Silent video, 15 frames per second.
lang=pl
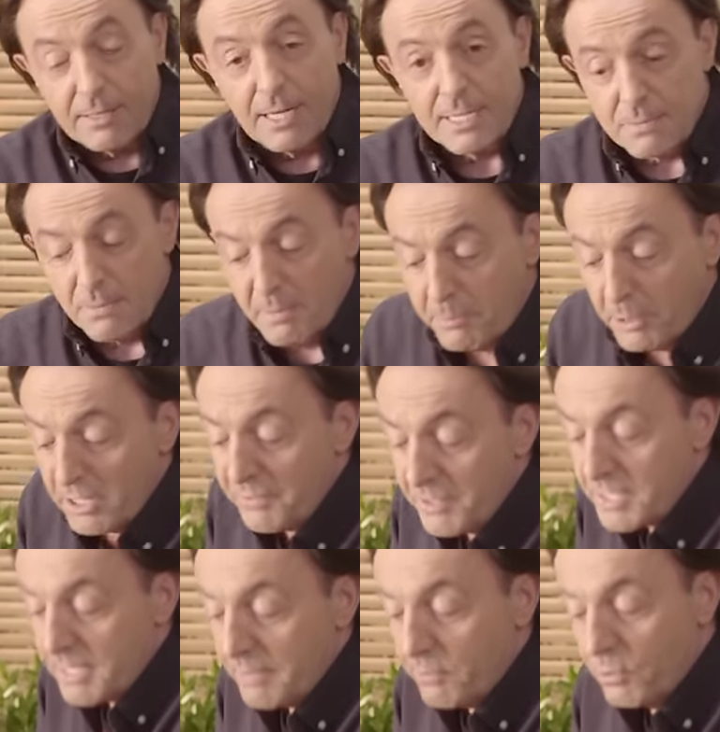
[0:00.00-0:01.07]
teraz mamy
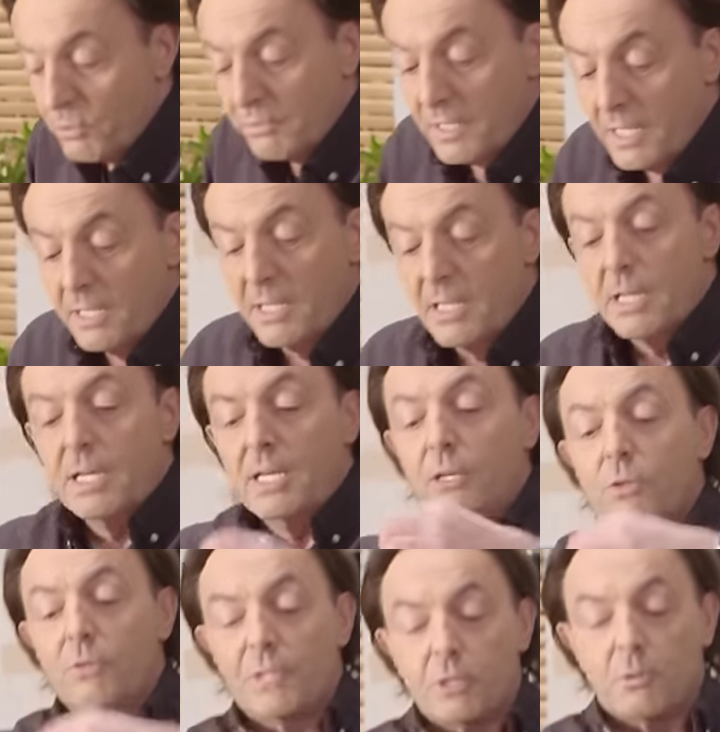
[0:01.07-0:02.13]
polędwica wołowa. I
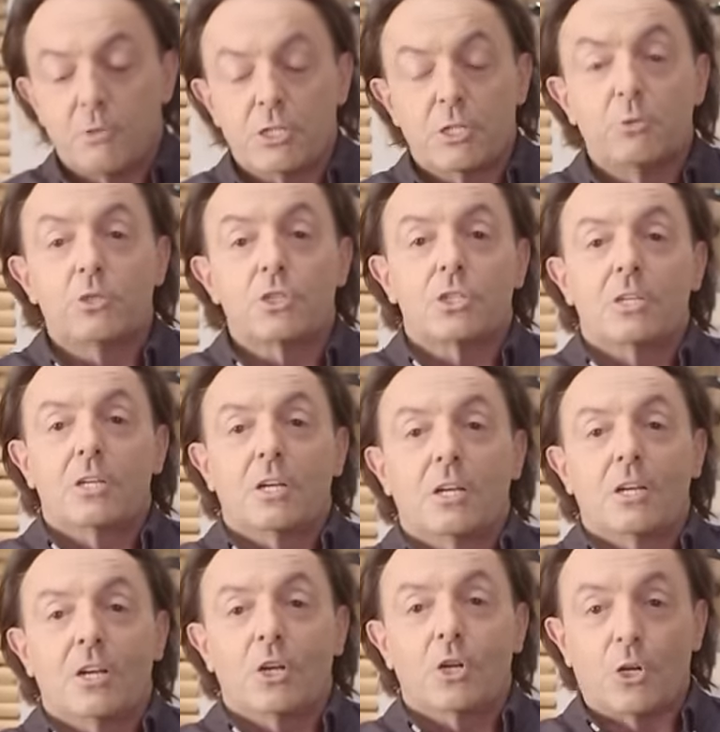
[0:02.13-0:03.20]
to wiadomo, że już
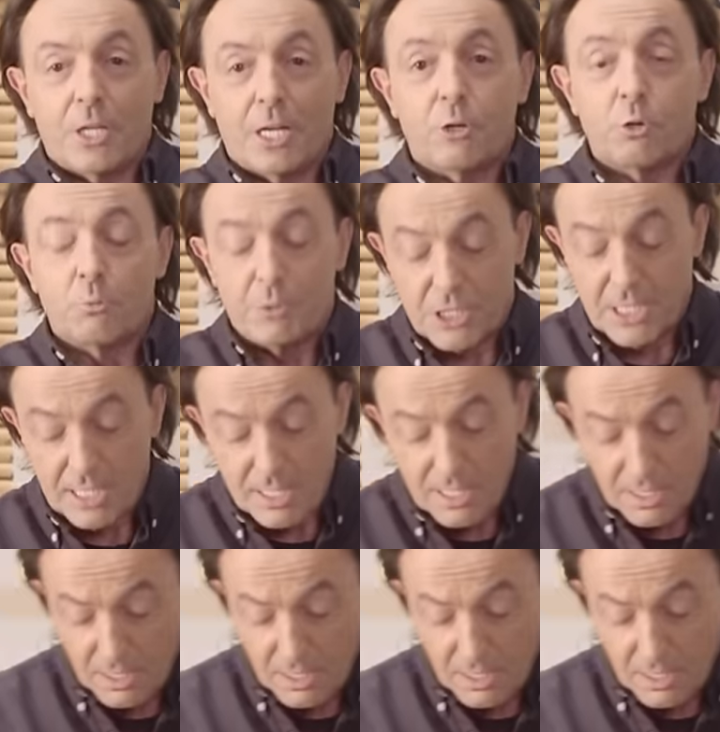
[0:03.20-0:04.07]
kroję grubszej,